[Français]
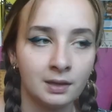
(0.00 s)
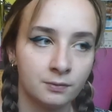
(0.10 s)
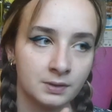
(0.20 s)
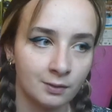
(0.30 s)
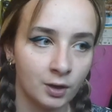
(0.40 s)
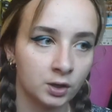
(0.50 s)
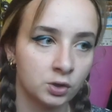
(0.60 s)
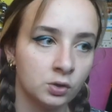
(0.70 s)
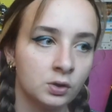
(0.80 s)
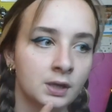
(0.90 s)
Il faut savoir
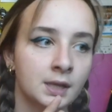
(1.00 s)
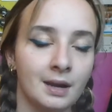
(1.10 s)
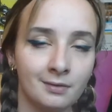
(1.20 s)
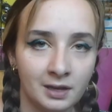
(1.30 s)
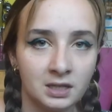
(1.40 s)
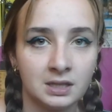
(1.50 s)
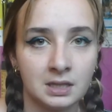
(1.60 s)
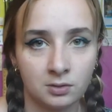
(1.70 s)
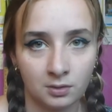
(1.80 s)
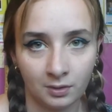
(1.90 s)
que la veille, j'étais
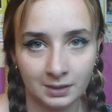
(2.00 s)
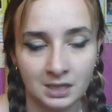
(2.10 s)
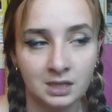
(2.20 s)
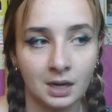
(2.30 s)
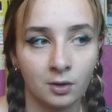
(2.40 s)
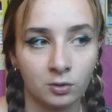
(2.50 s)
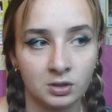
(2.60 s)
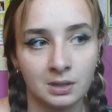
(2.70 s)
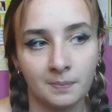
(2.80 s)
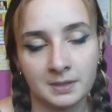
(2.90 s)
sortie alors que
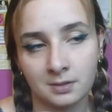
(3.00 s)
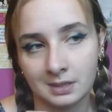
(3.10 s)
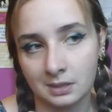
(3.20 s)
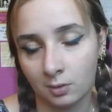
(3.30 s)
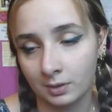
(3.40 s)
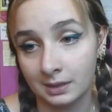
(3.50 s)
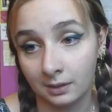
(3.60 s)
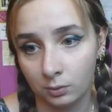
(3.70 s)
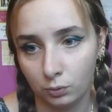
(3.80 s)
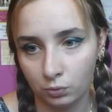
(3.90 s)
j'étais pas censée
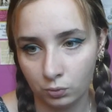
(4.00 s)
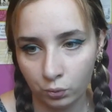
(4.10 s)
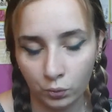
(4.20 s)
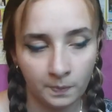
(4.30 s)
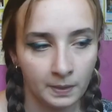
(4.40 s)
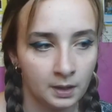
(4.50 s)
sortir du tout.